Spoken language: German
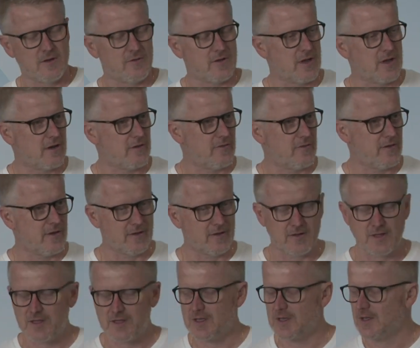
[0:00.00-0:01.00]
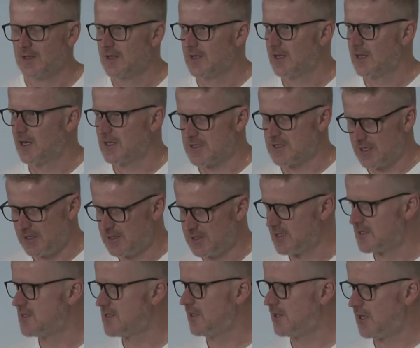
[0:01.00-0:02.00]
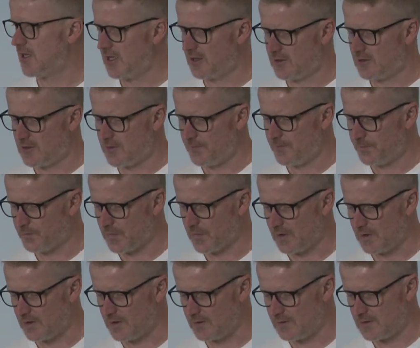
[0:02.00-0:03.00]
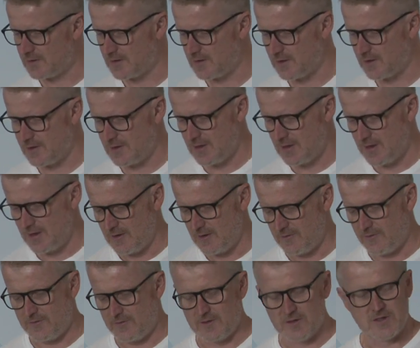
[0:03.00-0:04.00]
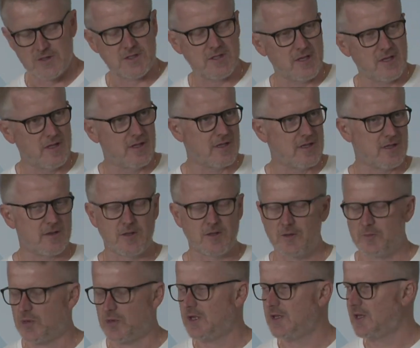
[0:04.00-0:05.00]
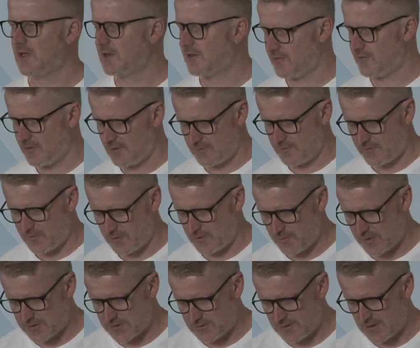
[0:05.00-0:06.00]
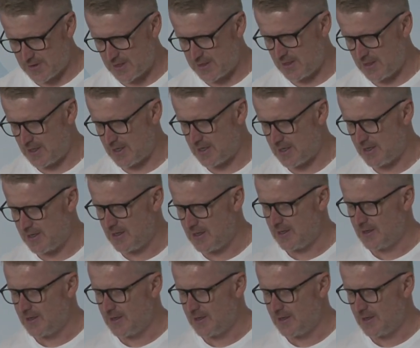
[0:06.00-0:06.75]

Ja, wegen der ganzen Intensität und äh, der Stil der, der Predigt von, von Pastor Daniel, ja,